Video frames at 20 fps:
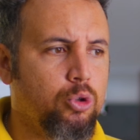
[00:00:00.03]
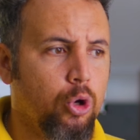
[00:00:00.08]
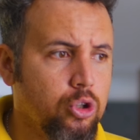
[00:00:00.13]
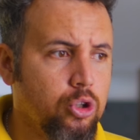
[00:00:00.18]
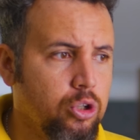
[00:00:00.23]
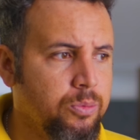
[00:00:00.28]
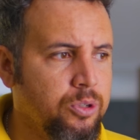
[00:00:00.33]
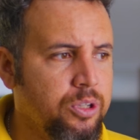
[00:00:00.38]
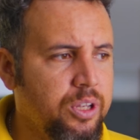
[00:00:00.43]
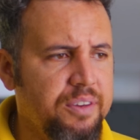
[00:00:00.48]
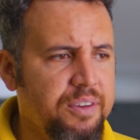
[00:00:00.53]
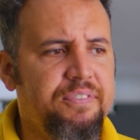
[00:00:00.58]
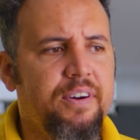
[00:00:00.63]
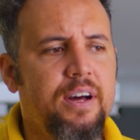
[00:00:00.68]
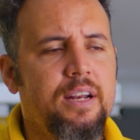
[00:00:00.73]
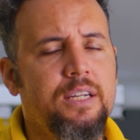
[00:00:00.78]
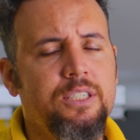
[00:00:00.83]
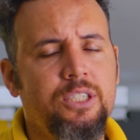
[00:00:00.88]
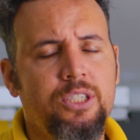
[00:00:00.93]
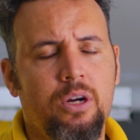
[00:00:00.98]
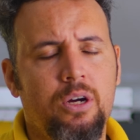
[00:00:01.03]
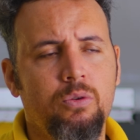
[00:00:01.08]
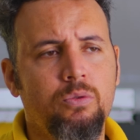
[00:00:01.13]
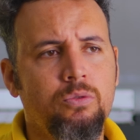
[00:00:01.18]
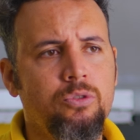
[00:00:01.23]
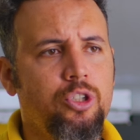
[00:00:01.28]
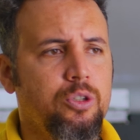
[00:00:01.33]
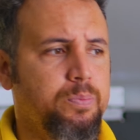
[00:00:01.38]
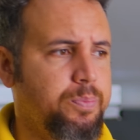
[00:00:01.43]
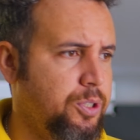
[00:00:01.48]
Todo mundo que fala de
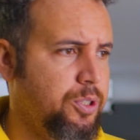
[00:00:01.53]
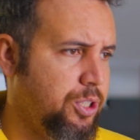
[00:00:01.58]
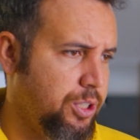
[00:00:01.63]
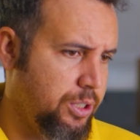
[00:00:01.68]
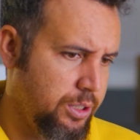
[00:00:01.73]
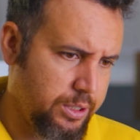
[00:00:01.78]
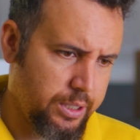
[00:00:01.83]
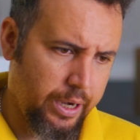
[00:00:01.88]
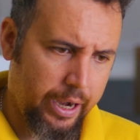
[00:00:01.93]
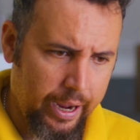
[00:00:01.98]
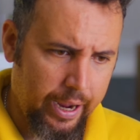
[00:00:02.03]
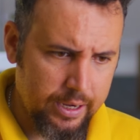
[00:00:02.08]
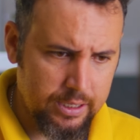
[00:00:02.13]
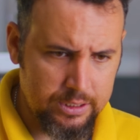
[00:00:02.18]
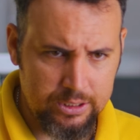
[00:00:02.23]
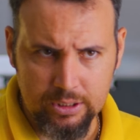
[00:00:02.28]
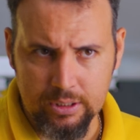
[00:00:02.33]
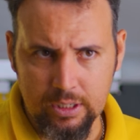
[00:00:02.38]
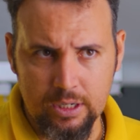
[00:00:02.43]
algum tipo de entrega, de